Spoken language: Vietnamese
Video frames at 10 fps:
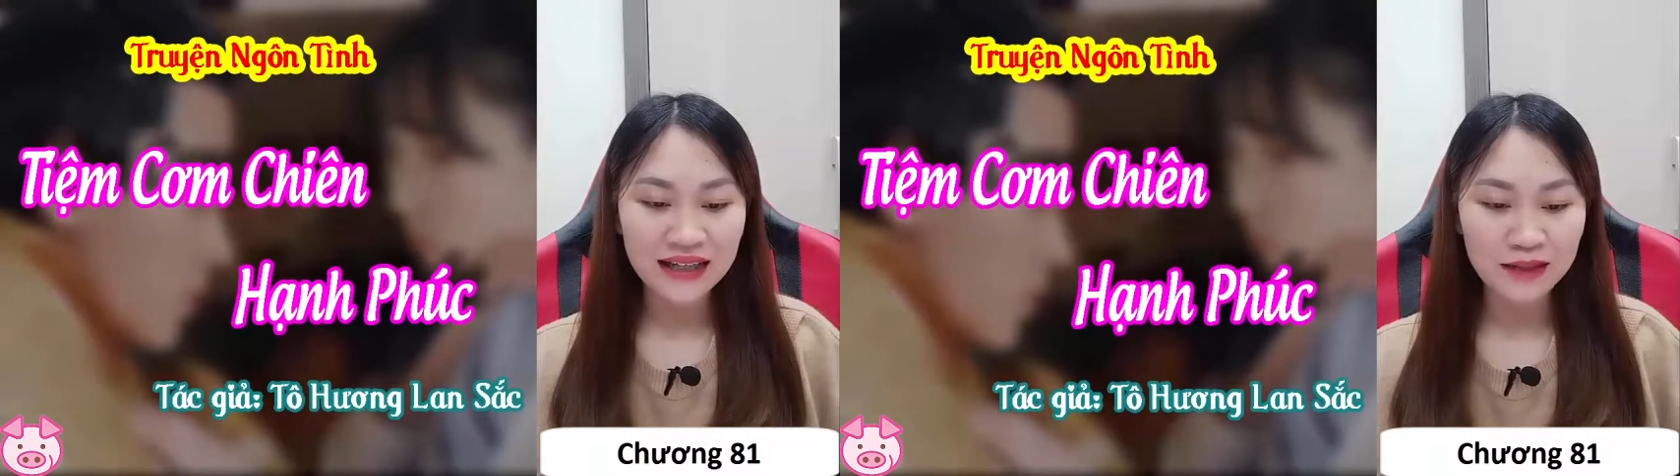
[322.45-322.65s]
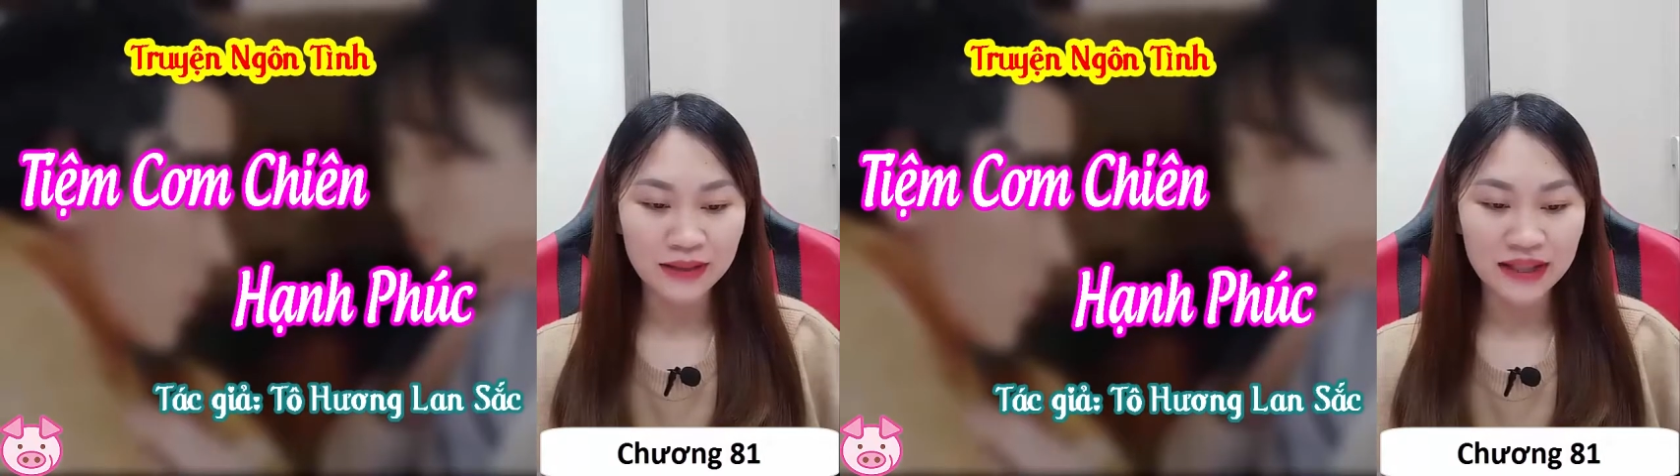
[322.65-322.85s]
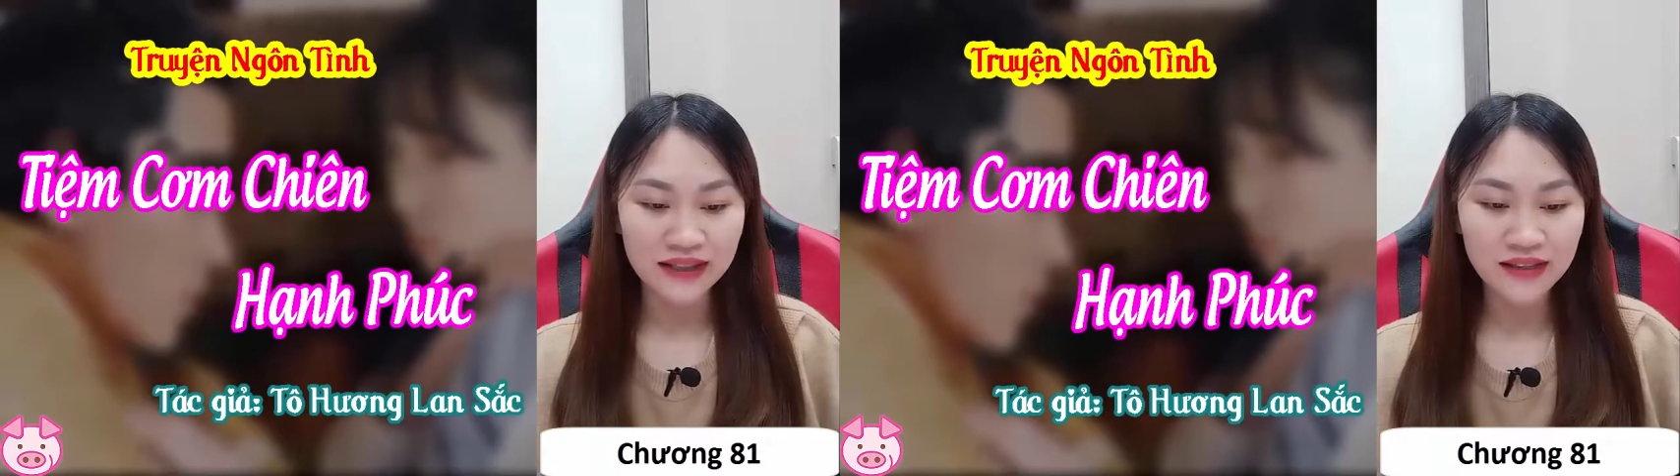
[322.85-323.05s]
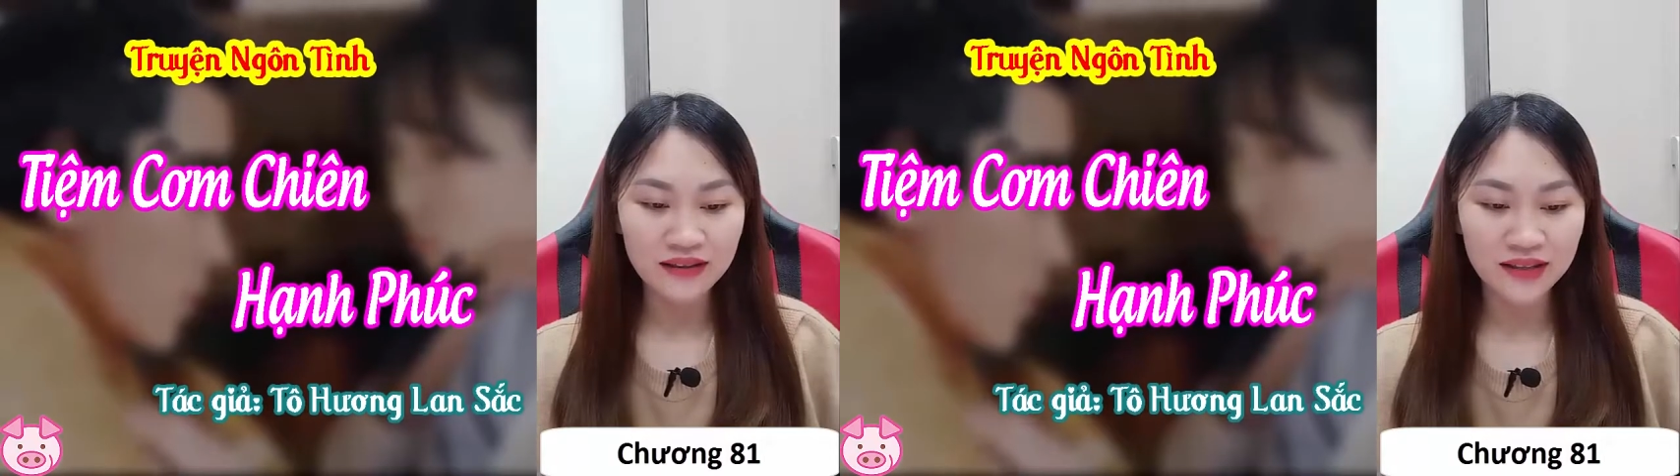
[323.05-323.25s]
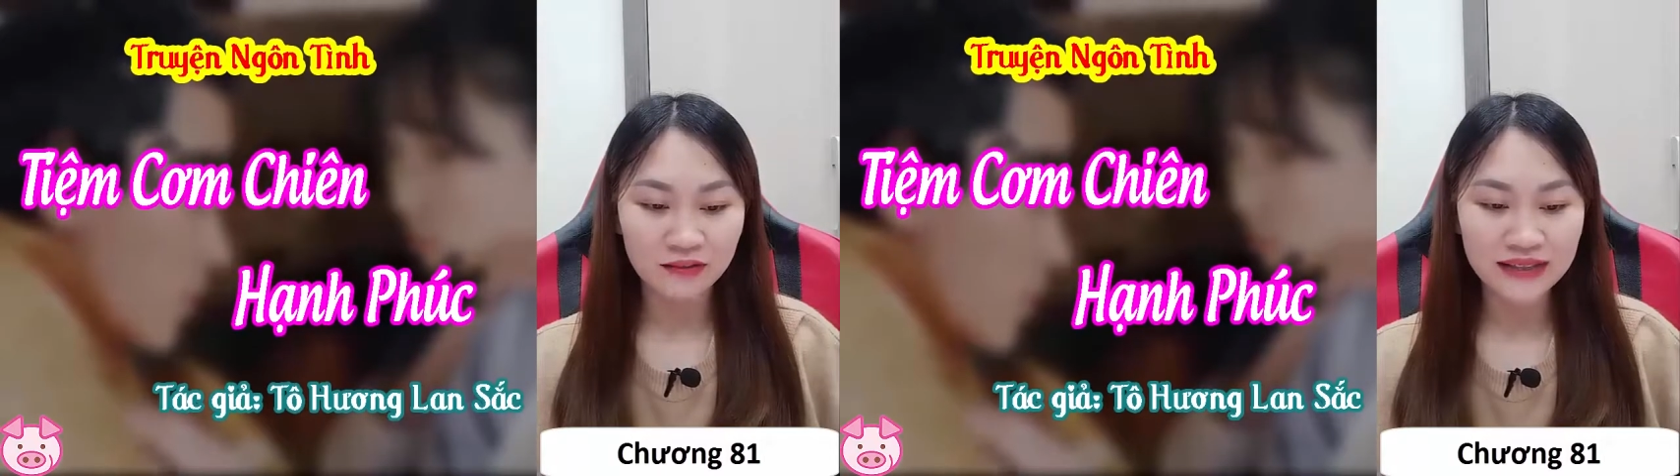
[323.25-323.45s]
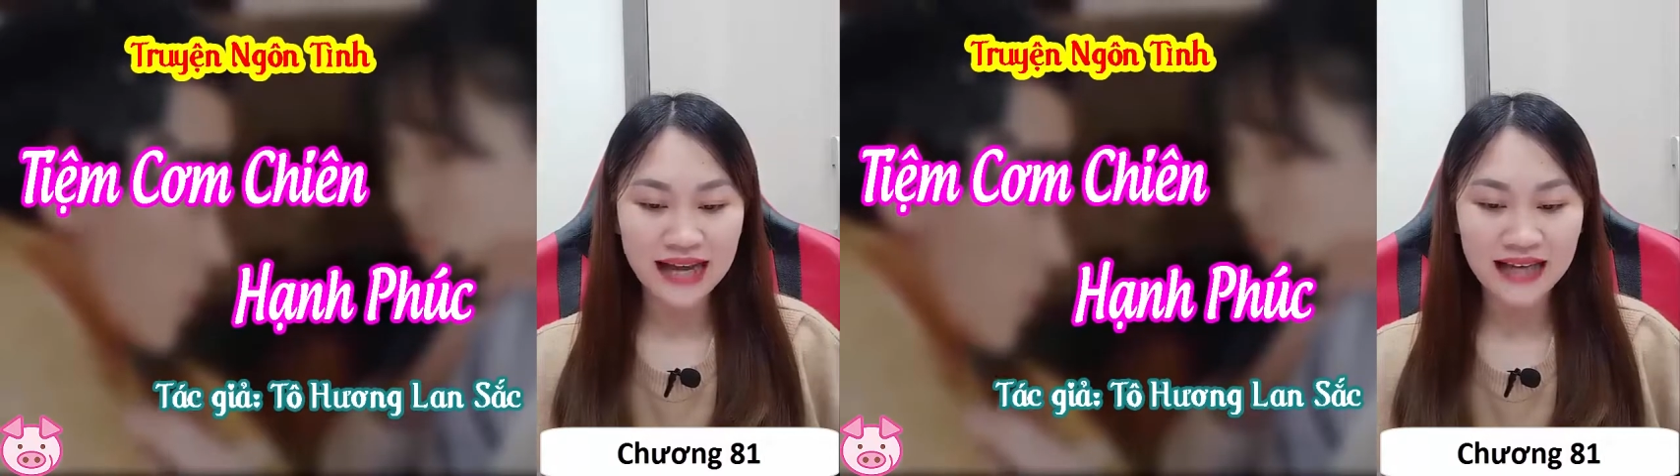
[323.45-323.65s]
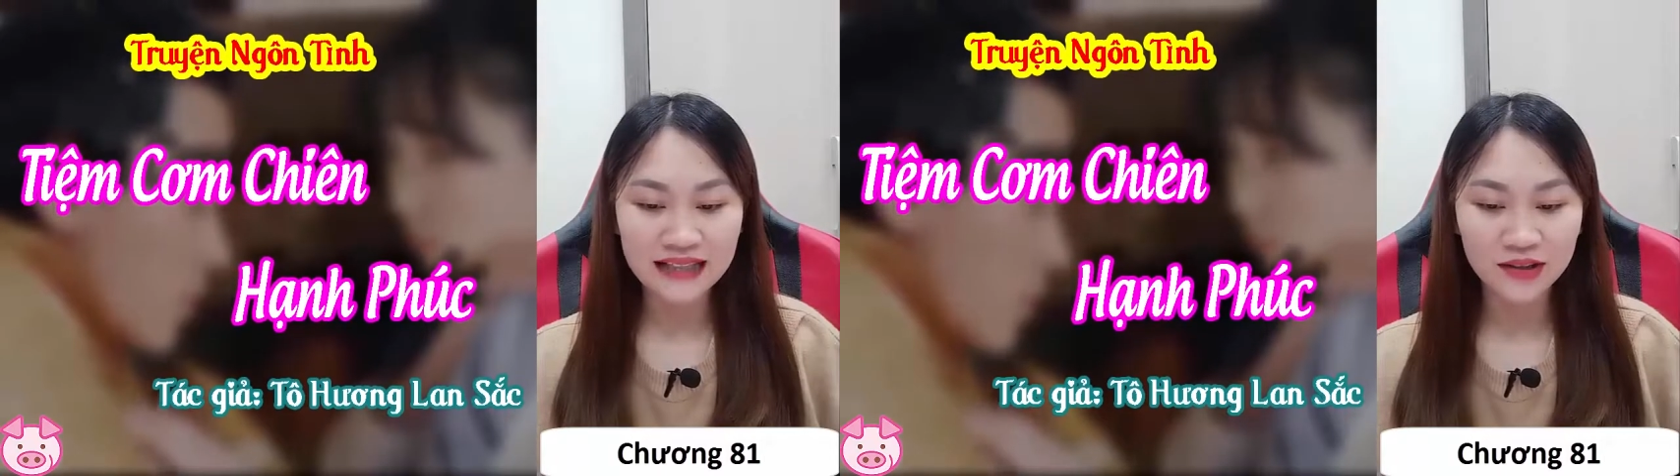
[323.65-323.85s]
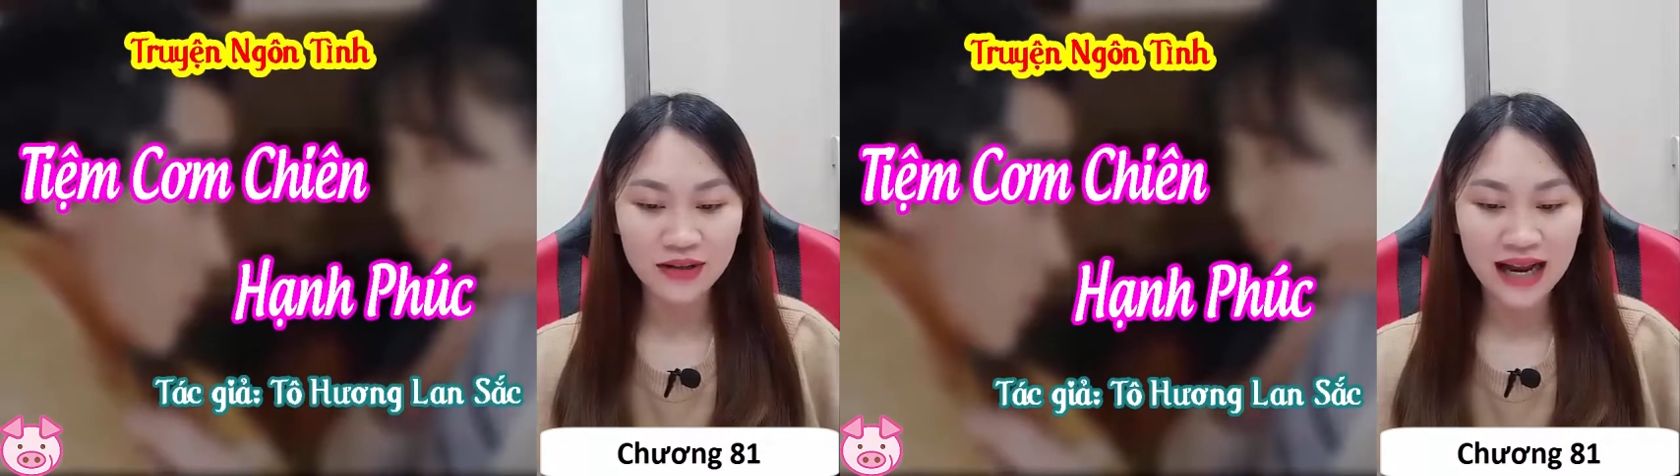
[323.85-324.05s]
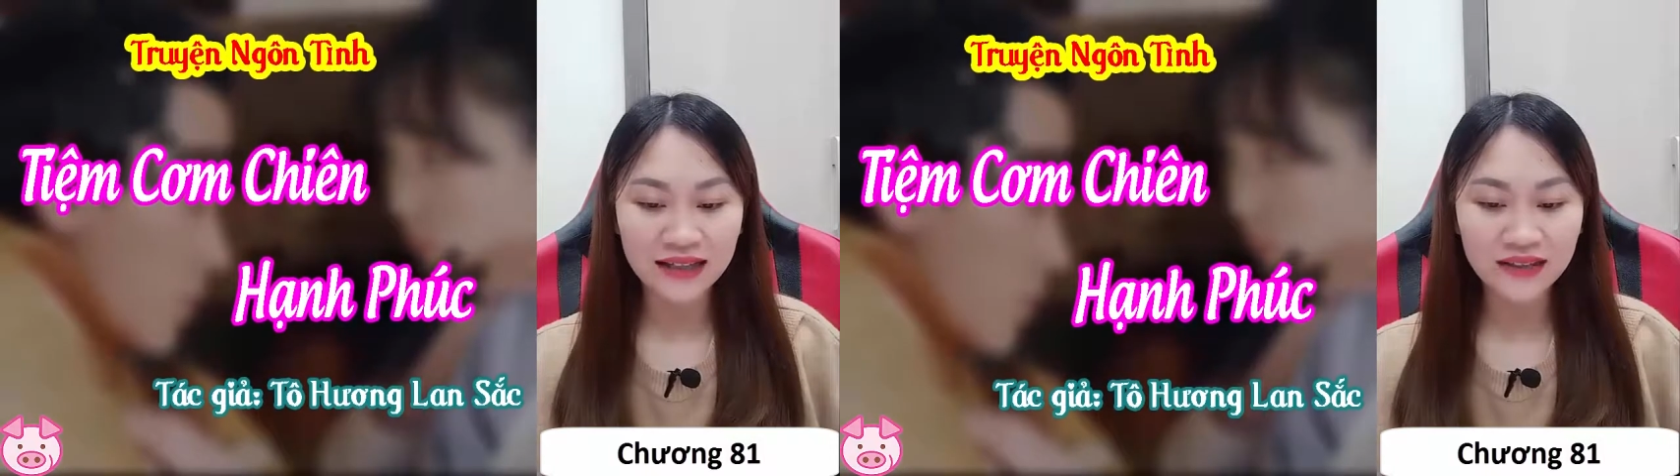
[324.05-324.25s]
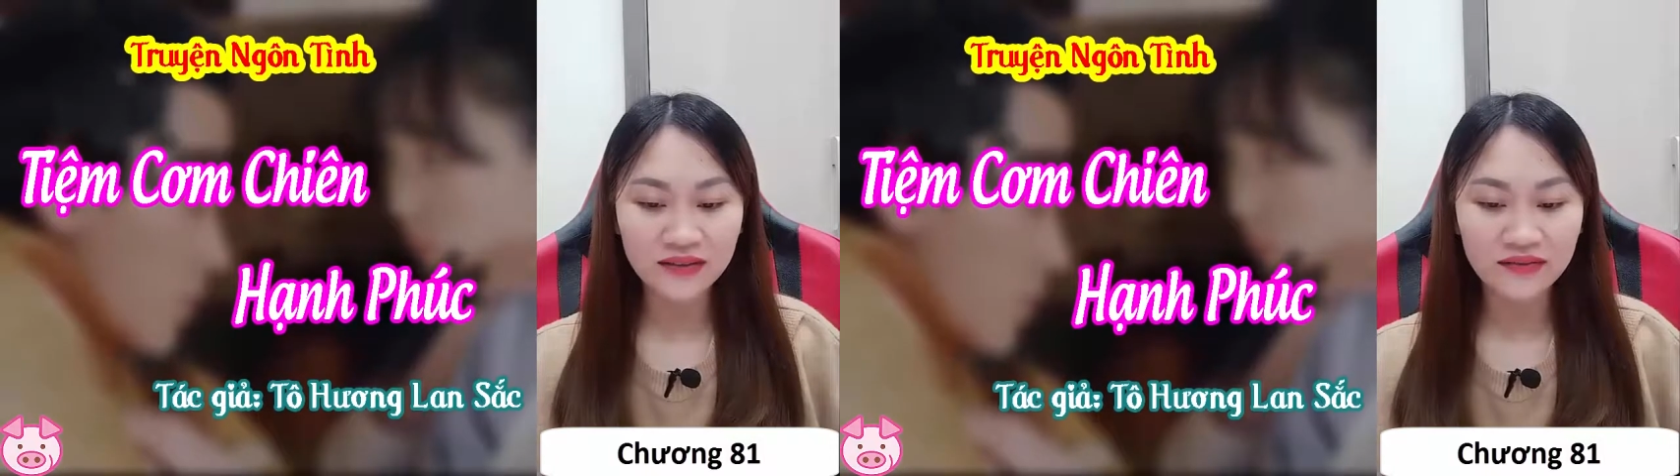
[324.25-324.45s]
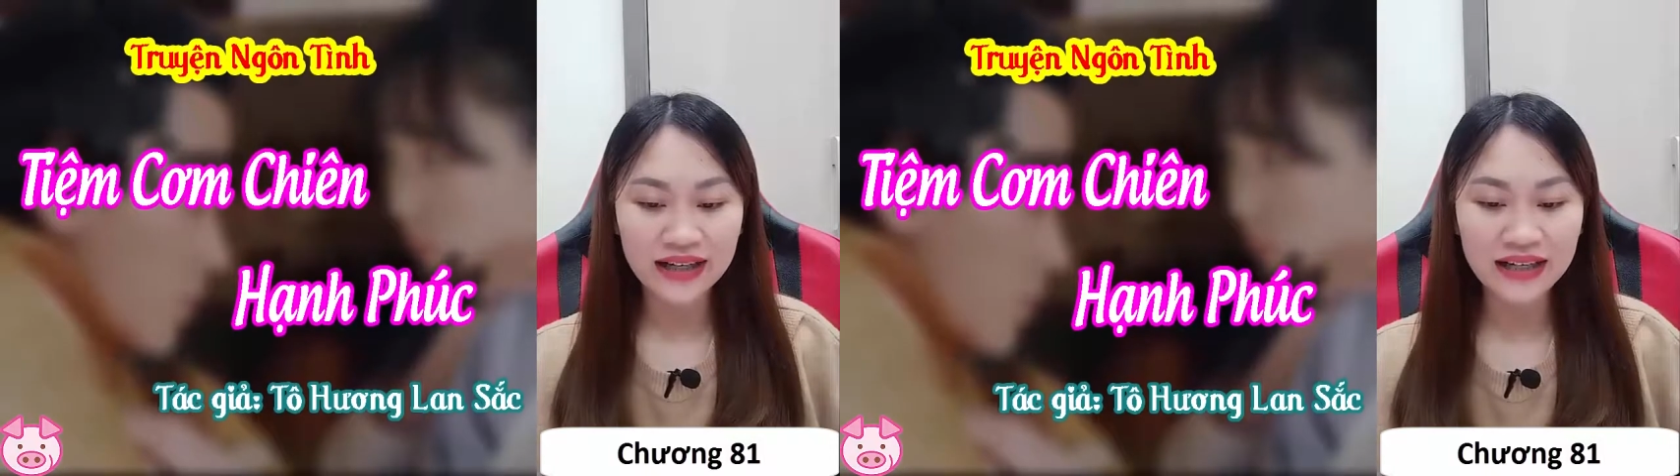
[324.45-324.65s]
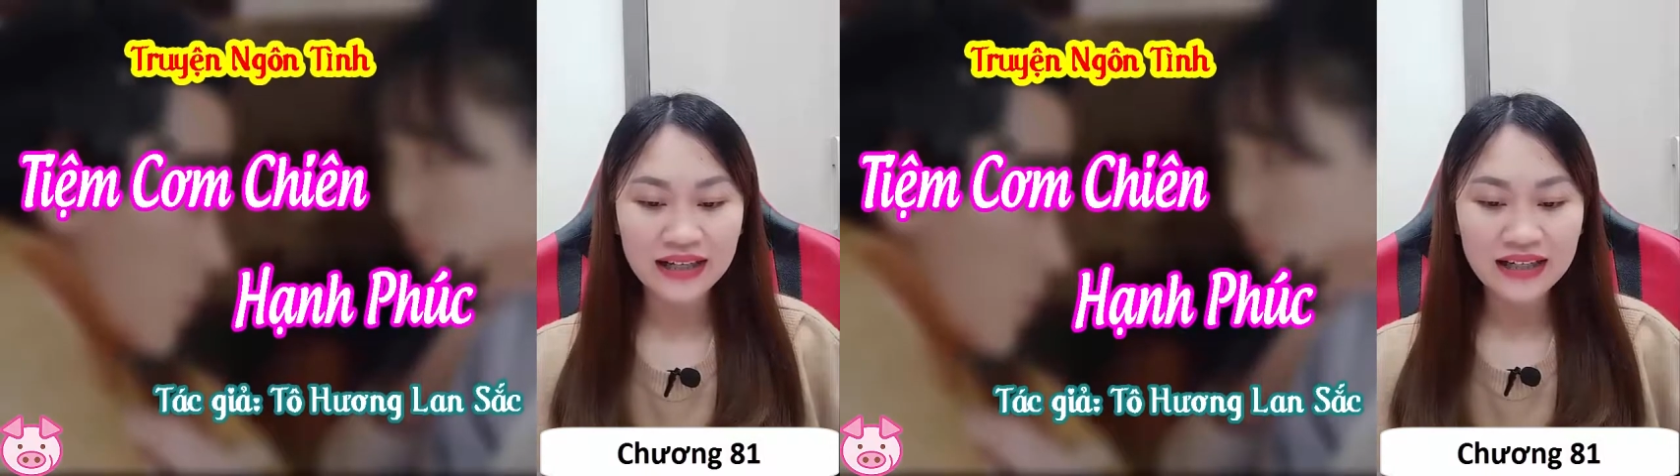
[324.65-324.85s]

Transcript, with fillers: cảm thấy chờ cháu trai, cháu gái trở về,